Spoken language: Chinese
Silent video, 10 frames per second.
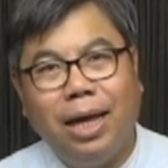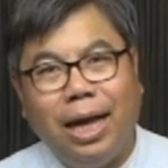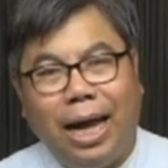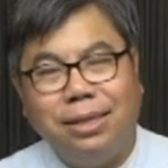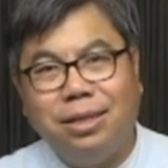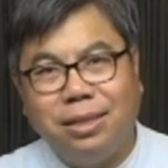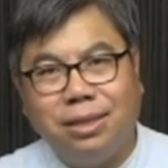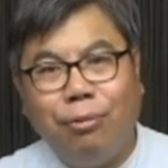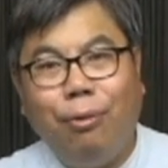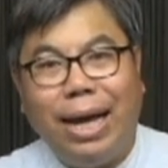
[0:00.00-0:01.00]
还是只
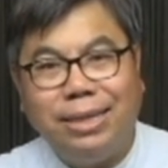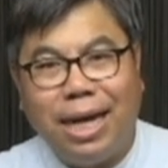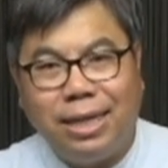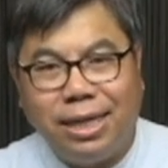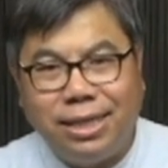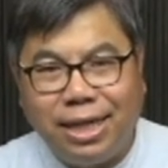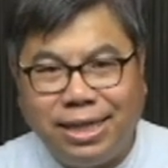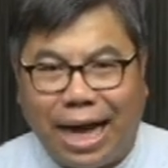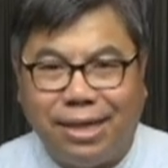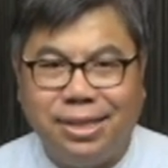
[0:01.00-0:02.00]
是外在的一些
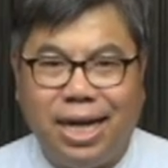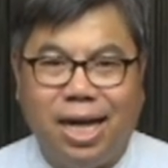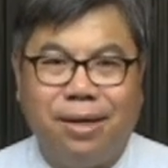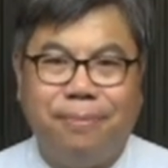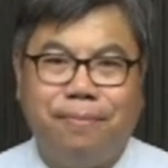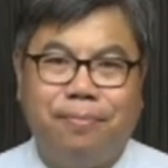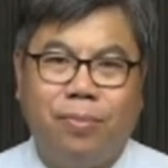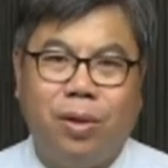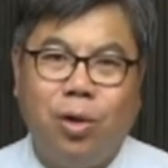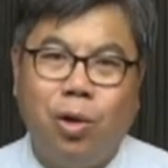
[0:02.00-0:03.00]
假象？
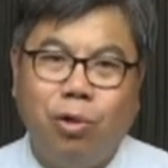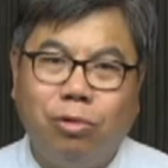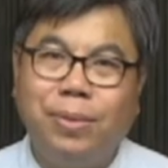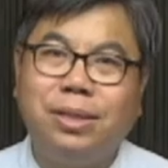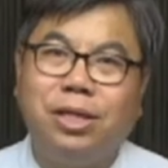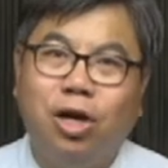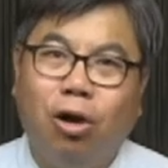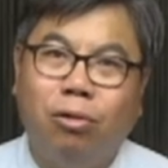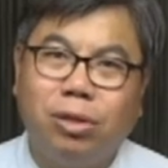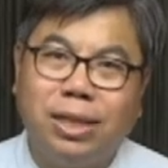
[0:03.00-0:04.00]
我们只
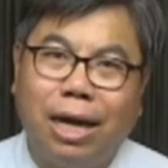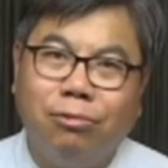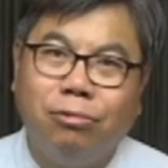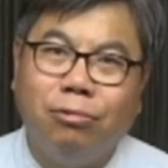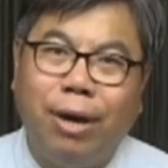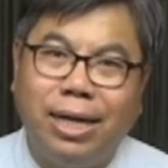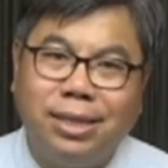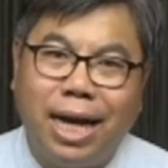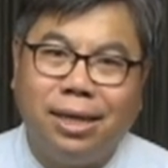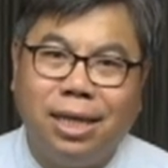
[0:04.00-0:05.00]
要在乎外
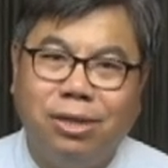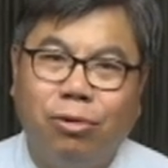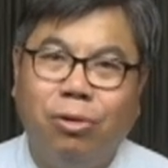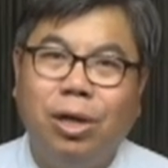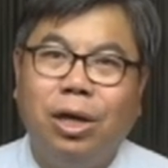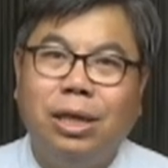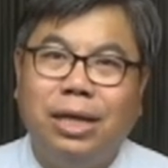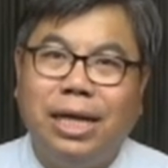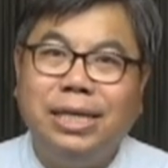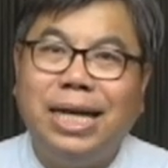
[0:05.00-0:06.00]
在的一种
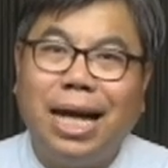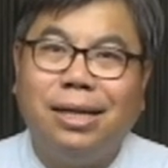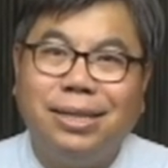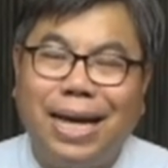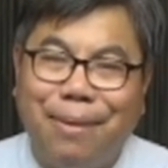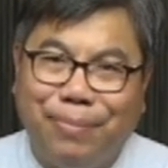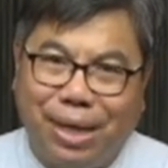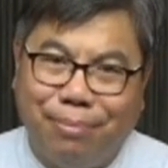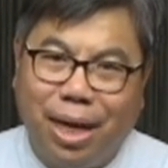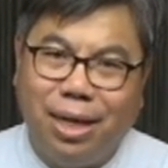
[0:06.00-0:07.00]
人家的赞
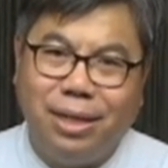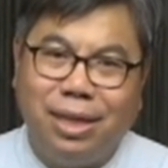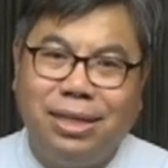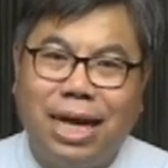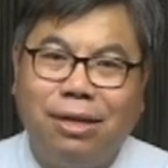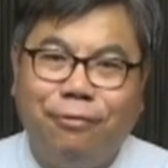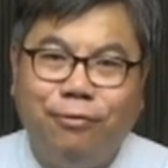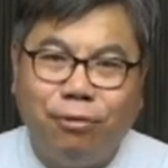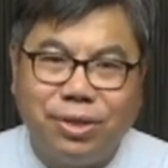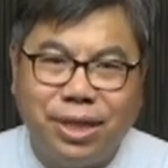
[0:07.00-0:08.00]
美吗？人家的
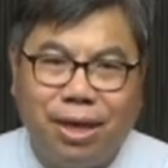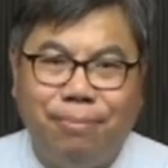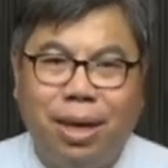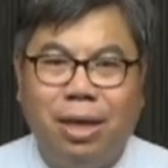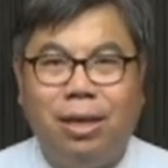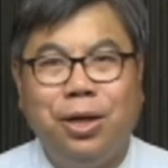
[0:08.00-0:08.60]
奉承吗？